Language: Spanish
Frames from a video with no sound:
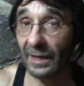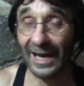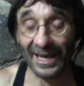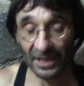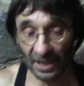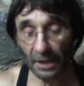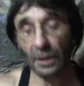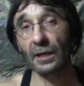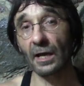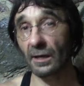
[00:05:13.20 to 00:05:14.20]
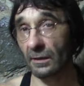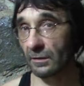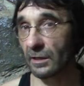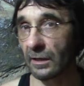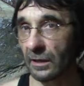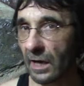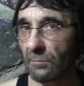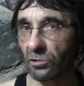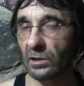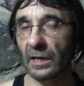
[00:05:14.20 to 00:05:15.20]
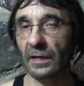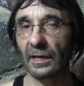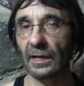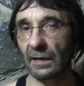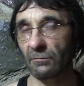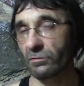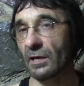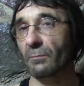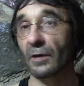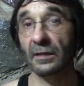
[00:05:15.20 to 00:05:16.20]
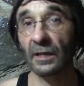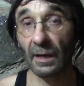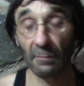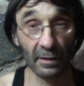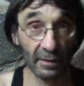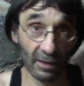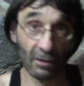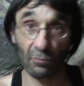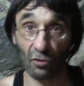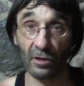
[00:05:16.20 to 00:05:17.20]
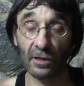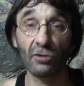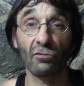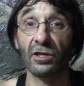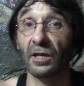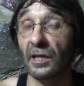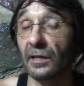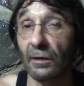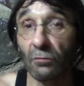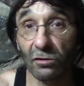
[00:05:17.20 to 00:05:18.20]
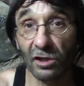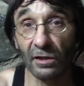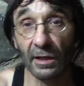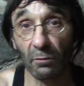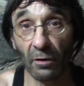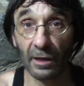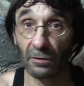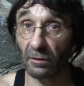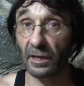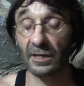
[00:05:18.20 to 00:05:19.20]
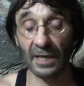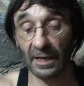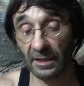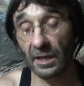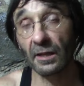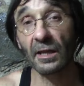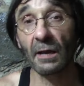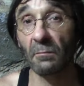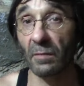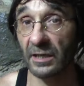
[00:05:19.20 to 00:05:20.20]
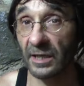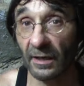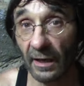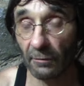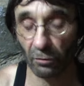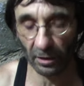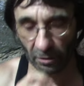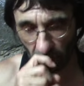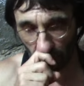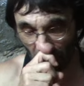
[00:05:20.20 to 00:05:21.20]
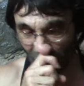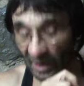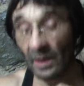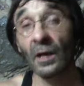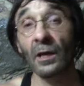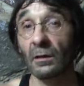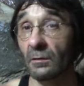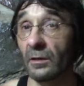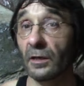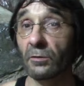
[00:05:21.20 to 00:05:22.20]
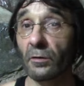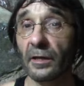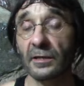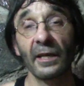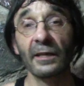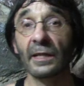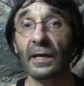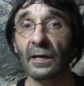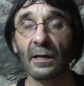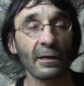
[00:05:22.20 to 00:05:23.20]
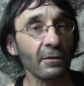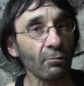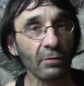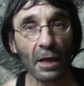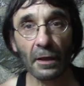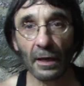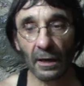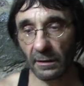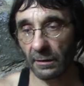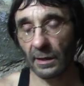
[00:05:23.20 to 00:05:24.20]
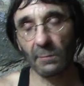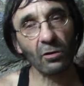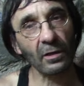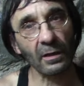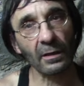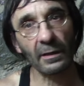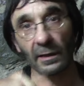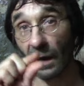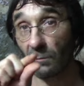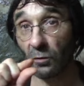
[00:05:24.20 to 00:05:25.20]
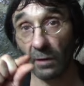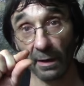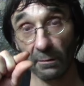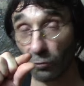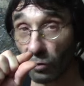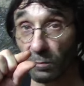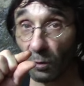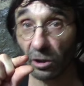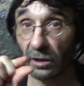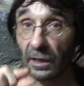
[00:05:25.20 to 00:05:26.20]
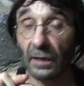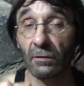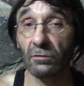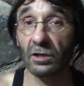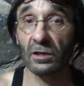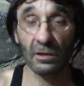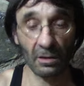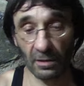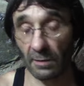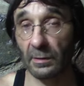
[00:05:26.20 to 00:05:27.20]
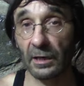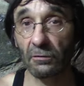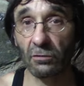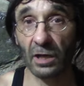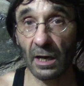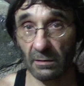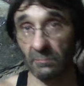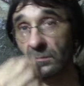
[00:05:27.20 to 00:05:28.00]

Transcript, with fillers: la esencia del clavo y la canela. O sea, prácticamente, como os he dicho, el 70 o el 80% de esa esencia va a ser eugenol. Entonces, esta sustancia, eh, digamos que a, muy poquitas dosis es venenosa,